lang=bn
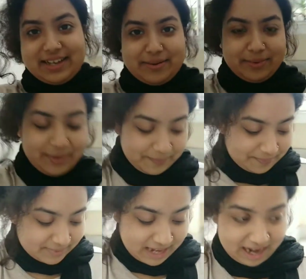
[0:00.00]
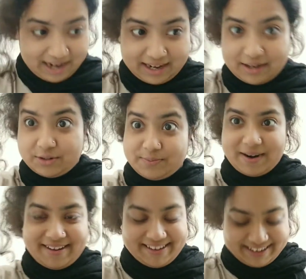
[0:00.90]
যাবো তার আগে একটু
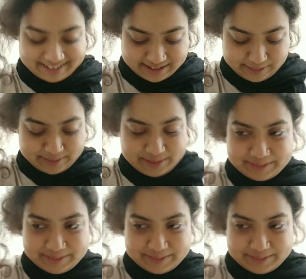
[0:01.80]
পান্ডারে যাব